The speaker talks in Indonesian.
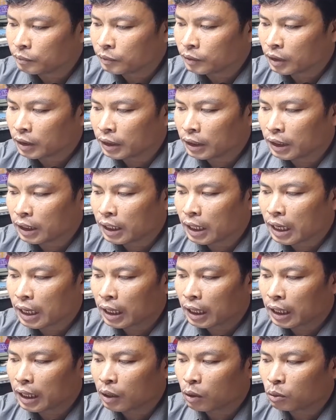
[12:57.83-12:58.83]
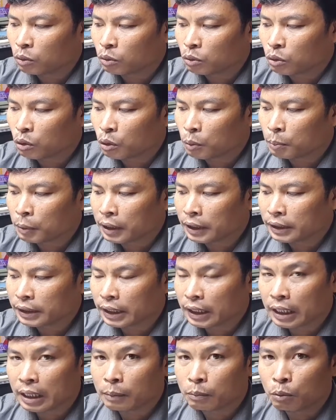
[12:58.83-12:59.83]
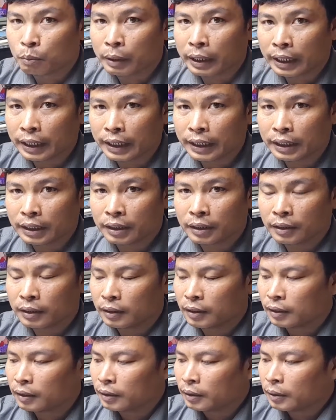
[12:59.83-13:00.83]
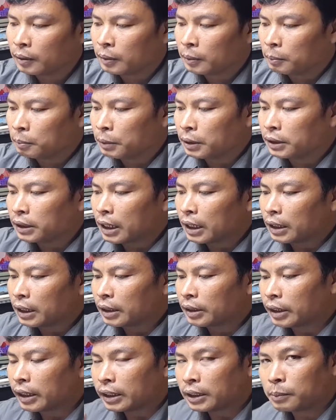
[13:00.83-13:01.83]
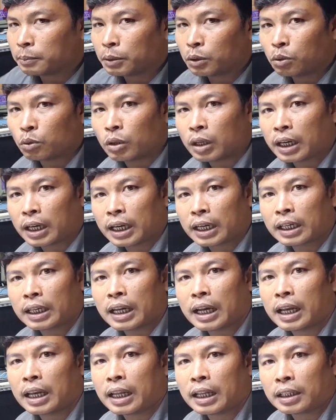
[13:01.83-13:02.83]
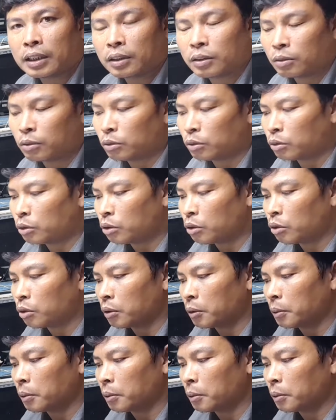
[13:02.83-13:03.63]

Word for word: Jadi langkah untuk mengecek lampu backlight bisa dites menggunakan alat untuk